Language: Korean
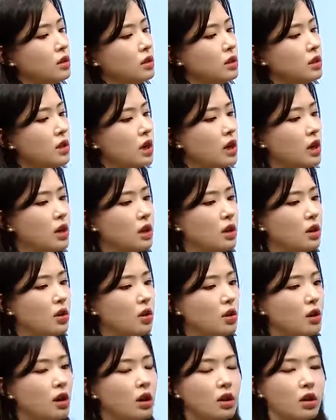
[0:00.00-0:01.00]
자,
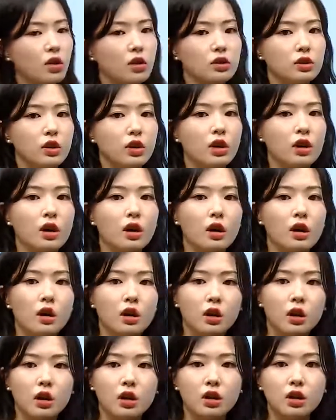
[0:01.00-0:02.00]
이렇게 넣었어요.
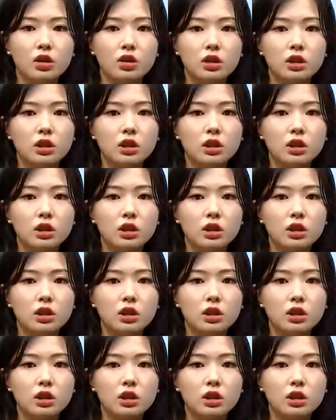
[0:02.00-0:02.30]
그랬더니